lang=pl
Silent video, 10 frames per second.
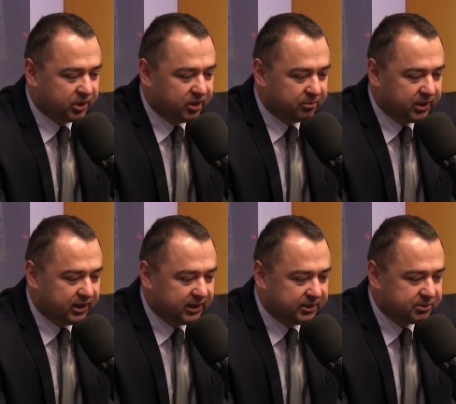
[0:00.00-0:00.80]
Program
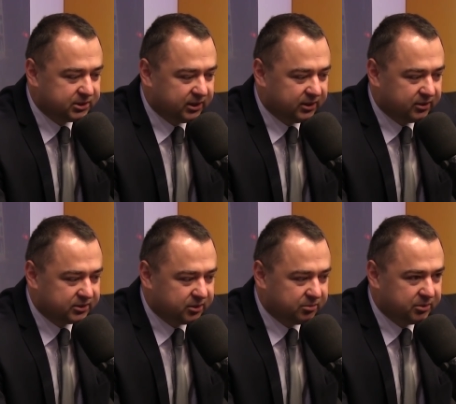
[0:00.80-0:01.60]
polega na tym, że
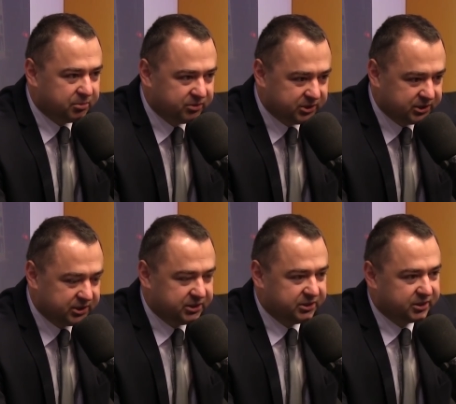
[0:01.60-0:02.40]
osoby powyżej
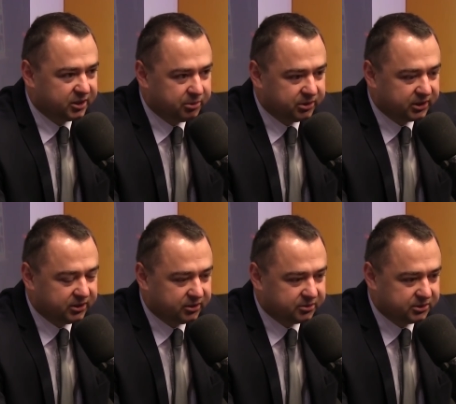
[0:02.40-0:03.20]
65
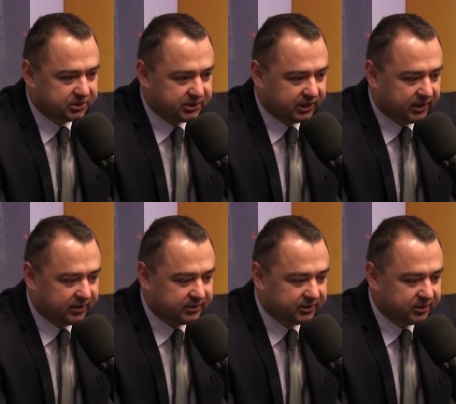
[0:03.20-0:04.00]
roku
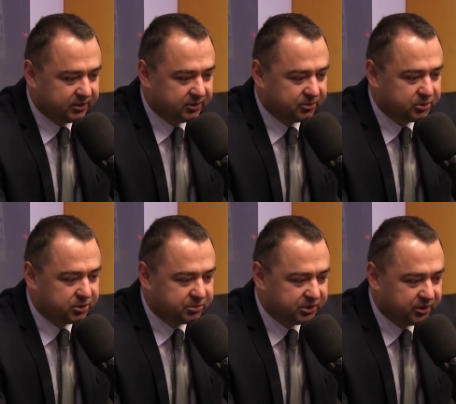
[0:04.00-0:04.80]
życia e,
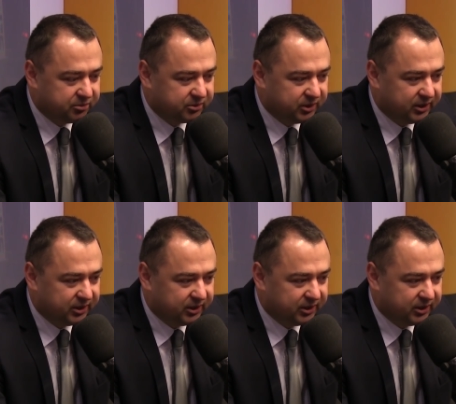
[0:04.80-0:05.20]
uczą się